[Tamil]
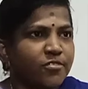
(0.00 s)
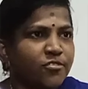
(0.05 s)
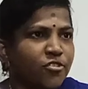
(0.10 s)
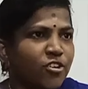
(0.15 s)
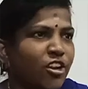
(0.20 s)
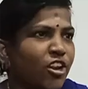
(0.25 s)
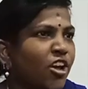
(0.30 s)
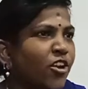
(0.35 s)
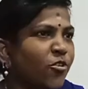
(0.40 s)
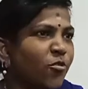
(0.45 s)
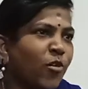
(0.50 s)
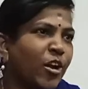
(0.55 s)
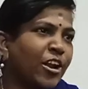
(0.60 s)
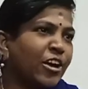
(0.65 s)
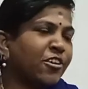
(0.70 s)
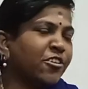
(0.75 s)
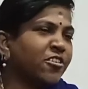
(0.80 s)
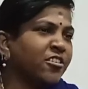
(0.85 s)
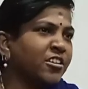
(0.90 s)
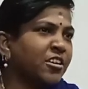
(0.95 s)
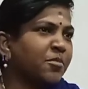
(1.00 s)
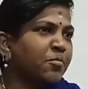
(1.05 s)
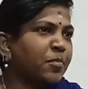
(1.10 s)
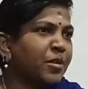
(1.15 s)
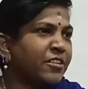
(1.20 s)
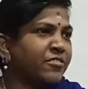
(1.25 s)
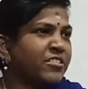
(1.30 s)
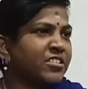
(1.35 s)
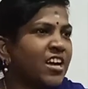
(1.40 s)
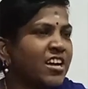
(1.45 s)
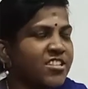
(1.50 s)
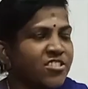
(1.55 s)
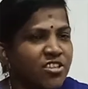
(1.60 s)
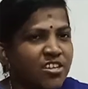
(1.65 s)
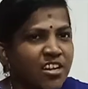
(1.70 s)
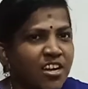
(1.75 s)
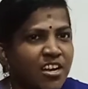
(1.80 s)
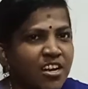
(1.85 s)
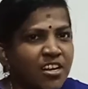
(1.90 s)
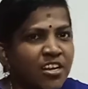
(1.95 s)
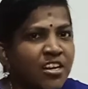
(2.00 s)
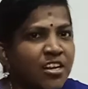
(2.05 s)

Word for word: ஸோ எல்லாருக்கும் வணக்கம் என் பேர் வந்து அர்ச்சனா